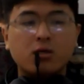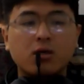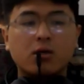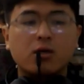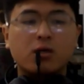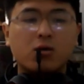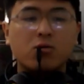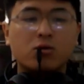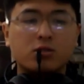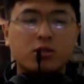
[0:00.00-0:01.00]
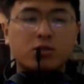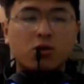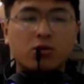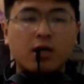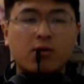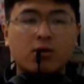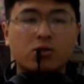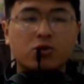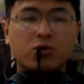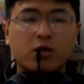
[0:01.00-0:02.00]
Nghiên cứu của Sensor Tower
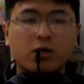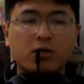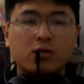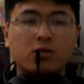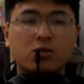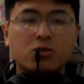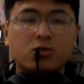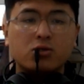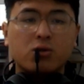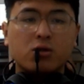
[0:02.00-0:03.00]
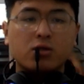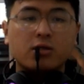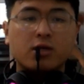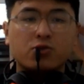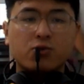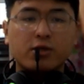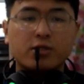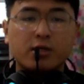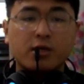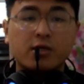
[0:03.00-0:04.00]
cho thấy số lượt tải xuống
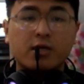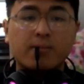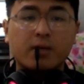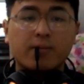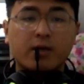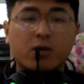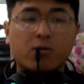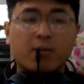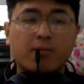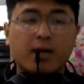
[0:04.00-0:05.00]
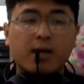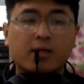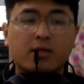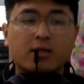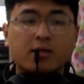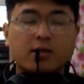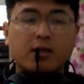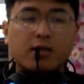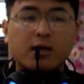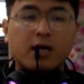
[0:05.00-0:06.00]
Instagram năm 2023 đã
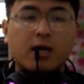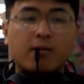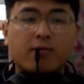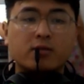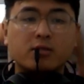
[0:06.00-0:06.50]
tăng 20%.